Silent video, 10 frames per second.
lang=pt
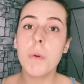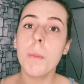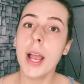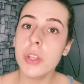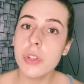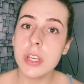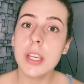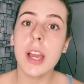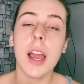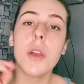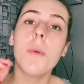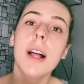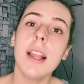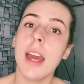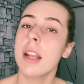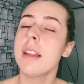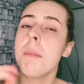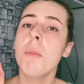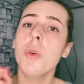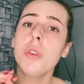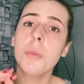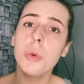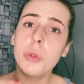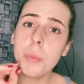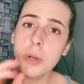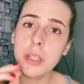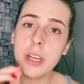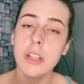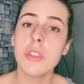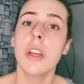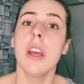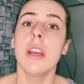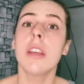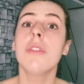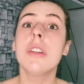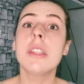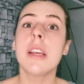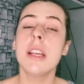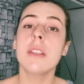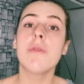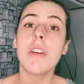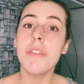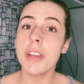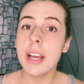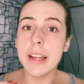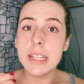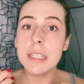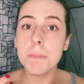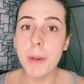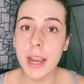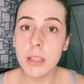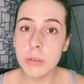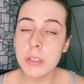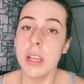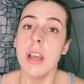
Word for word: uma dica e um alerta muito, muito importante que vocês vão ficar espertos